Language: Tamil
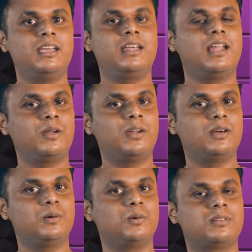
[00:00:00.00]
எல்லாரும்
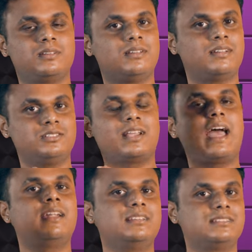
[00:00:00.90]
என்ன ஒரு
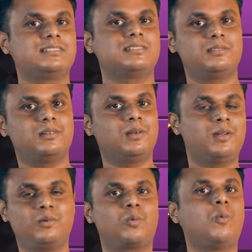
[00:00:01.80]
கேனன்ஸ்ல
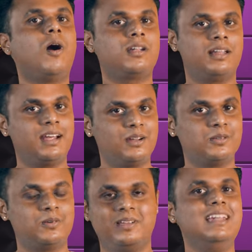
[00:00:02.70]
இருந்து ஒரு வார்லயா
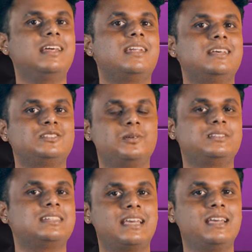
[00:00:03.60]
இருந்தோம் இல்லைல்ல ஸோ
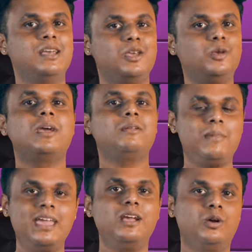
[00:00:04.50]
இட்ஸ் லைக் யூ கேன்
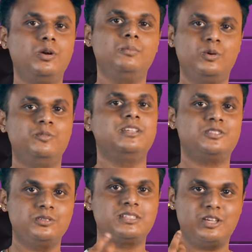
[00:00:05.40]
மேக் குட் மூவிஸ்
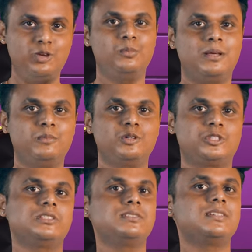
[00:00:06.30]
யூசிங் ஹியூமன்
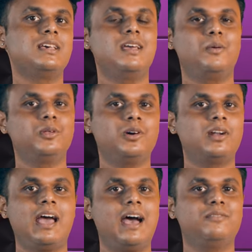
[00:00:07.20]
எமோஷன்ஸ்
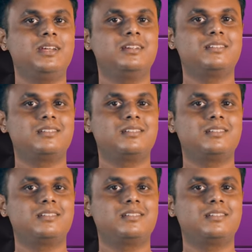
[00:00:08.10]
விதவுட் ஹேவிங்